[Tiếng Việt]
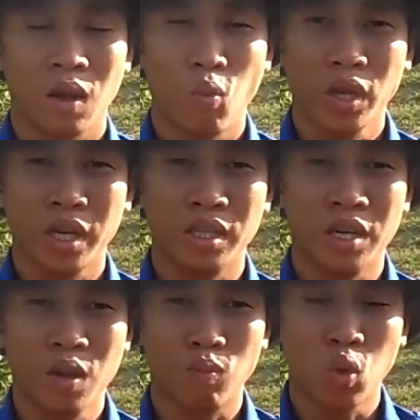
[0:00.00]
trong quá trình
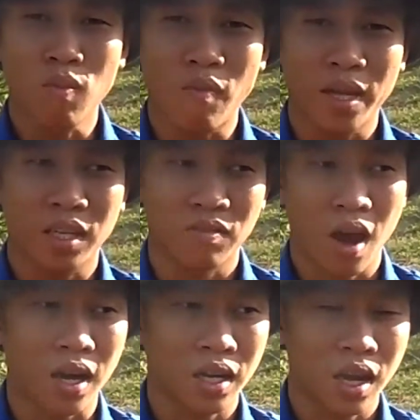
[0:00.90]
sử dụng thuốc bảo vệ thực
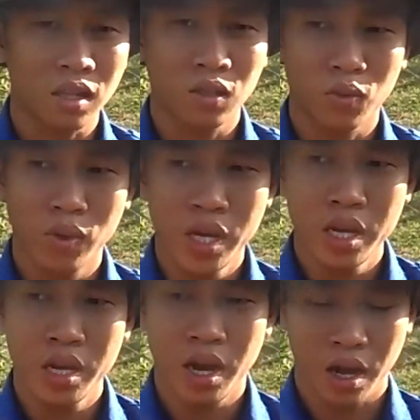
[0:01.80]
vật các
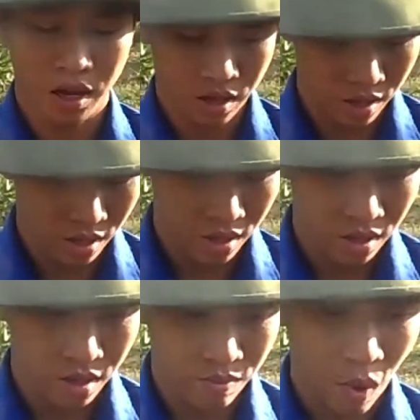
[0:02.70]
túi à,
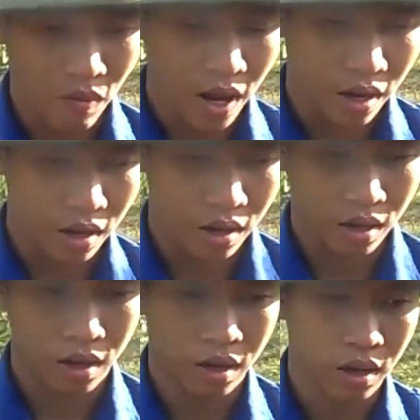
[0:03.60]
bảo vệ
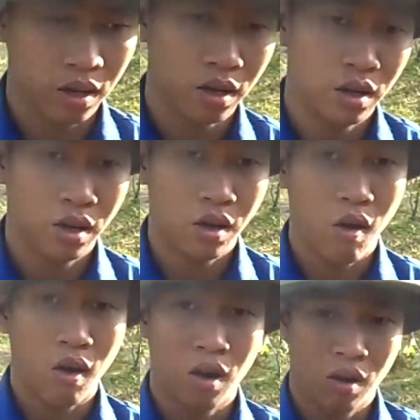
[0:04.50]
uh,
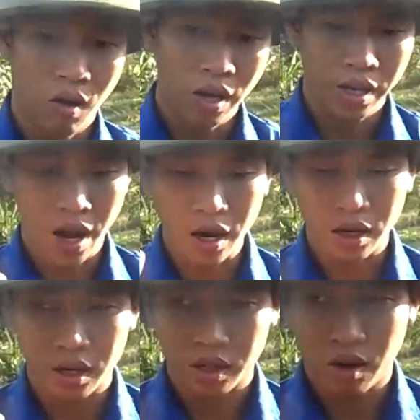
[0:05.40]
hóa chất
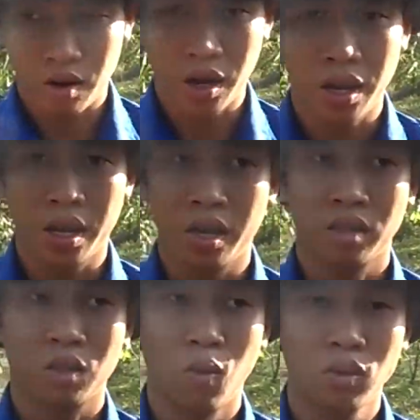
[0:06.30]
rồi
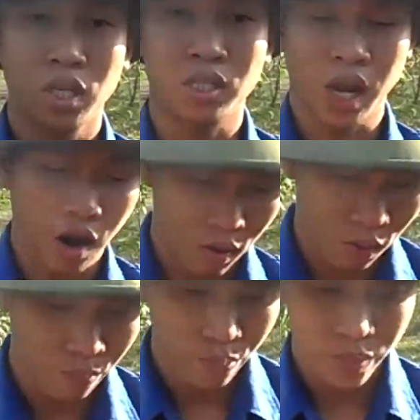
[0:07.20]
thuốc trừ
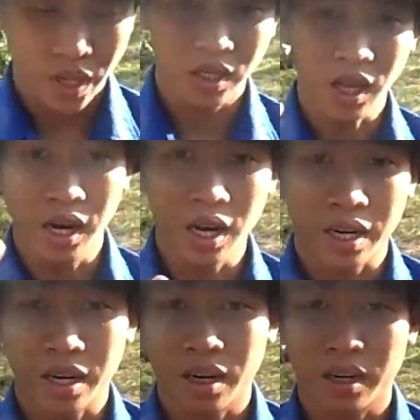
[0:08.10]
sâu thứ tư là